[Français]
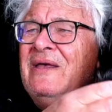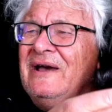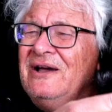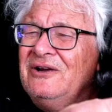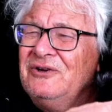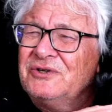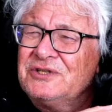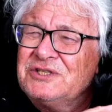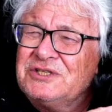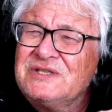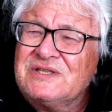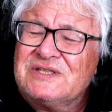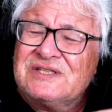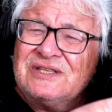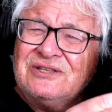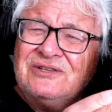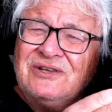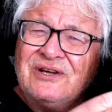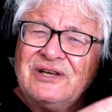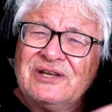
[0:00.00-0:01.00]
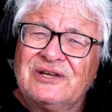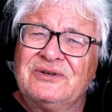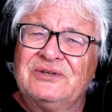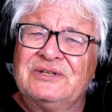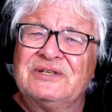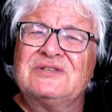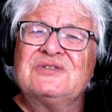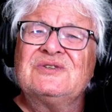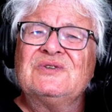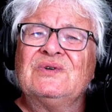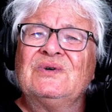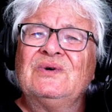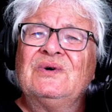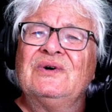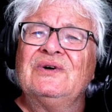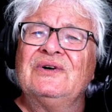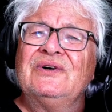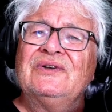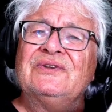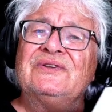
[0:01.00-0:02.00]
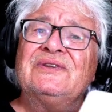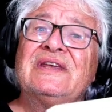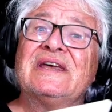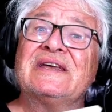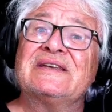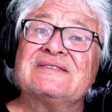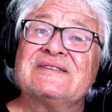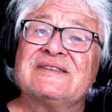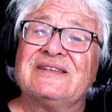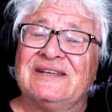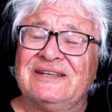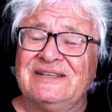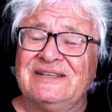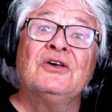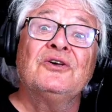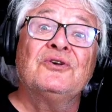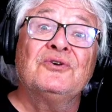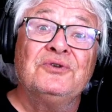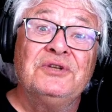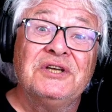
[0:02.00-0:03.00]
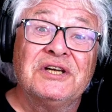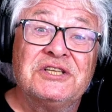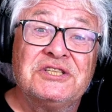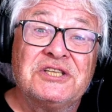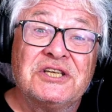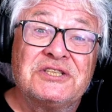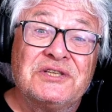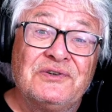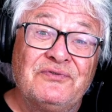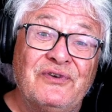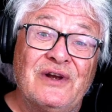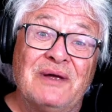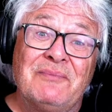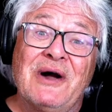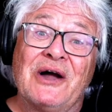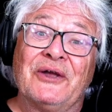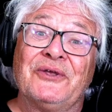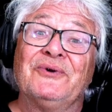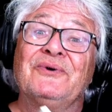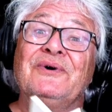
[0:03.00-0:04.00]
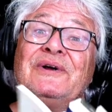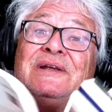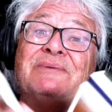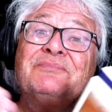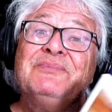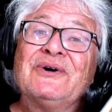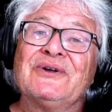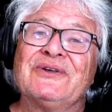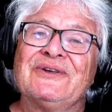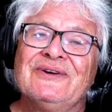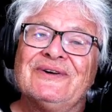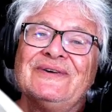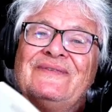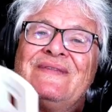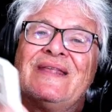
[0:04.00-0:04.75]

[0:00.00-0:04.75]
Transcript: À l'origine, c'est dans la collection euh, Texte que dirigeait chez Flammarion à l'époque euh,